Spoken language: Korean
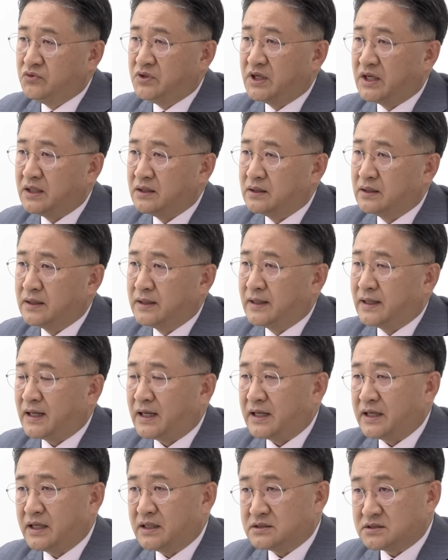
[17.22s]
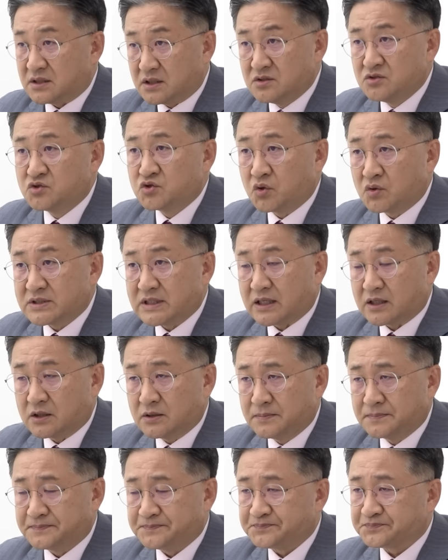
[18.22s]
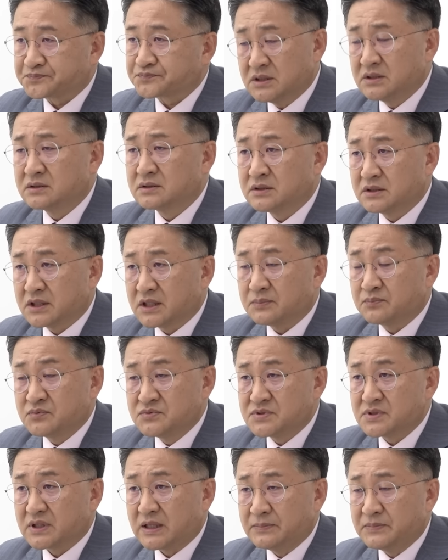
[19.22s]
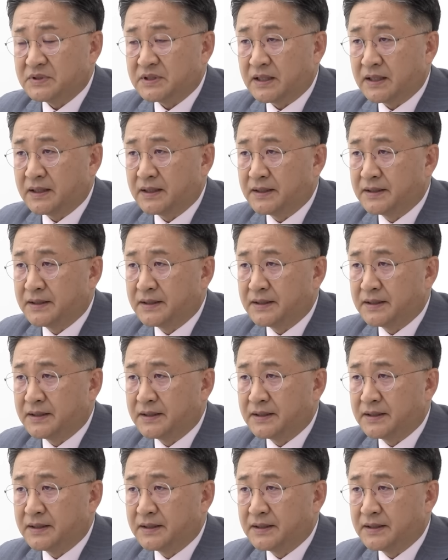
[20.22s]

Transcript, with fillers: 위한 하나의 전초 작업, 저는 그렇게 분석합니다.